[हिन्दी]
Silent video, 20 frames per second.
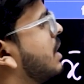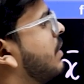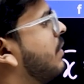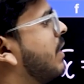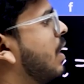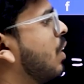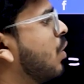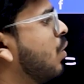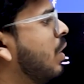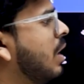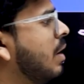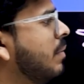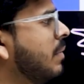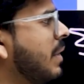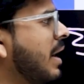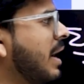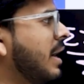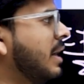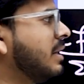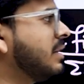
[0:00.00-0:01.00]
सवाल को
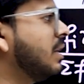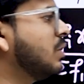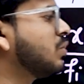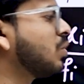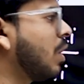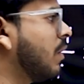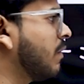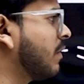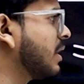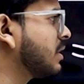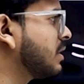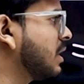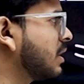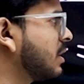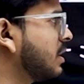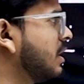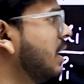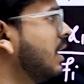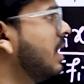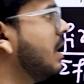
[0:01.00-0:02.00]
हम ऐसे सॉल्व कर
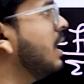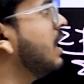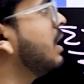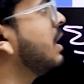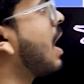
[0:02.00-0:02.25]
सकते हैं